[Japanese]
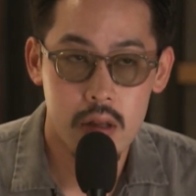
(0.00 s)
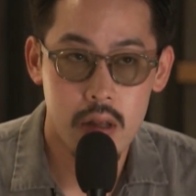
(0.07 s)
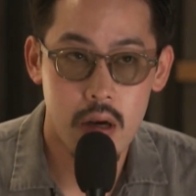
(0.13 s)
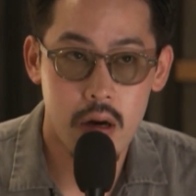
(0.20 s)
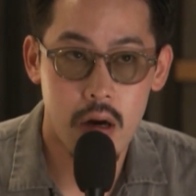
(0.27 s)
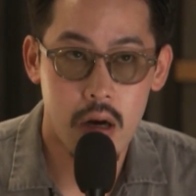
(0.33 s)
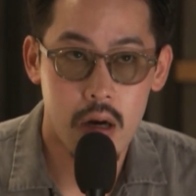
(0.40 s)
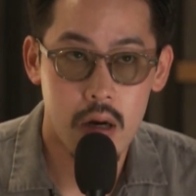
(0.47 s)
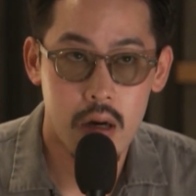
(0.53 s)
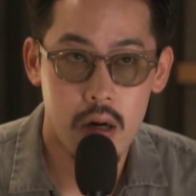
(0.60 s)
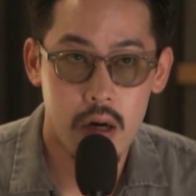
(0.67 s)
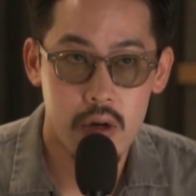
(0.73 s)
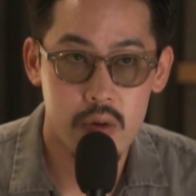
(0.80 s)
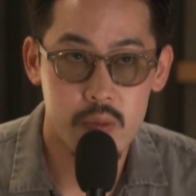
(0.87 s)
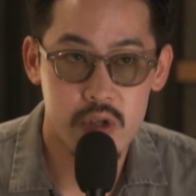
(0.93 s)
なんか
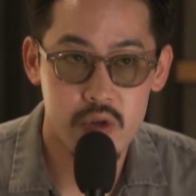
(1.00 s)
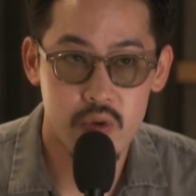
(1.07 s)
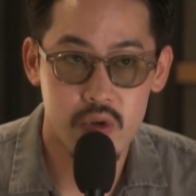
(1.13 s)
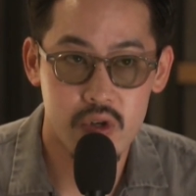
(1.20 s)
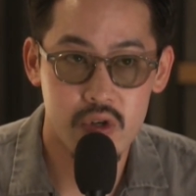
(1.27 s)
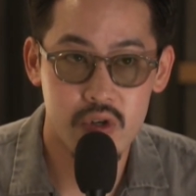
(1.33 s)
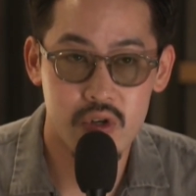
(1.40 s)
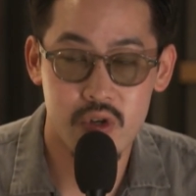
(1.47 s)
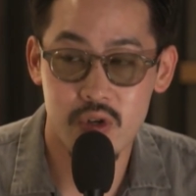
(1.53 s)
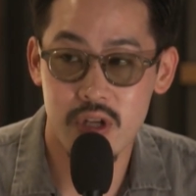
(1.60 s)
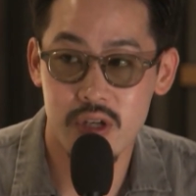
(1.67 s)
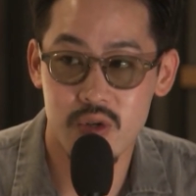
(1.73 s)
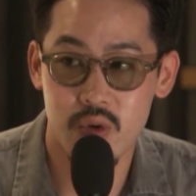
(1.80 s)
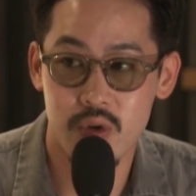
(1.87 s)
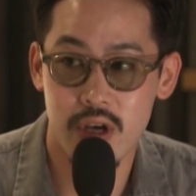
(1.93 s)
ある意味すごいクール
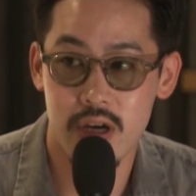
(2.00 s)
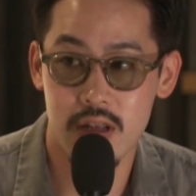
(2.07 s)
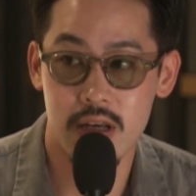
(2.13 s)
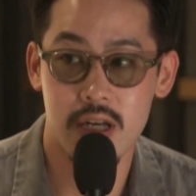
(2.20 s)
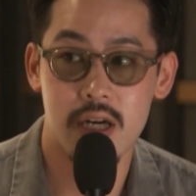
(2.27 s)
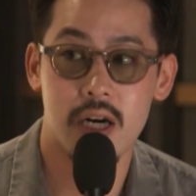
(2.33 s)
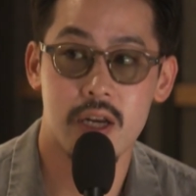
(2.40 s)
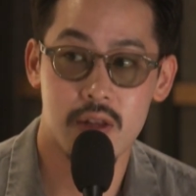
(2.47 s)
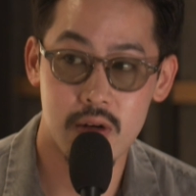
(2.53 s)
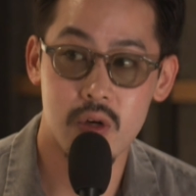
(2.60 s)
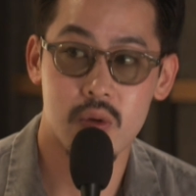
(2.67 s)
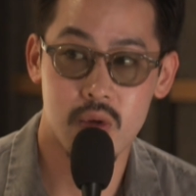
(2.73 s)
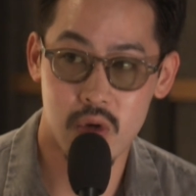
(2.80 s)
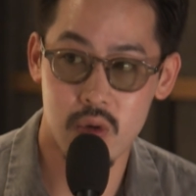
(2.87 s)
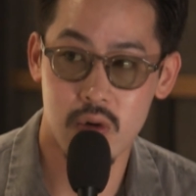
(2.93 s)
な状態で入れられて
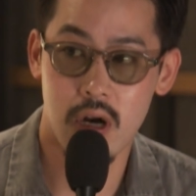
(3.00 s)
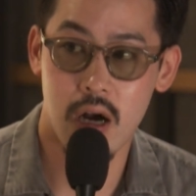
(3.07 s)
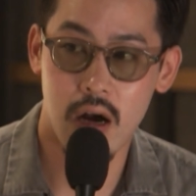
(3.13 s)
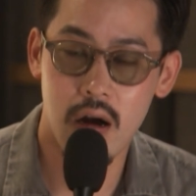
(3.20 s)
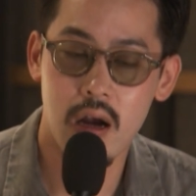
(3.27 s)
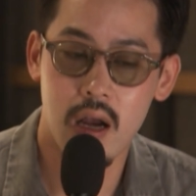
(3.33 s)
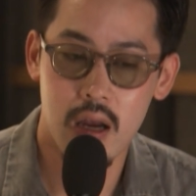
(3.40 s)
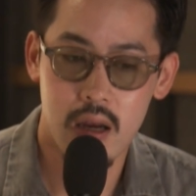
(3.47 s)
るというか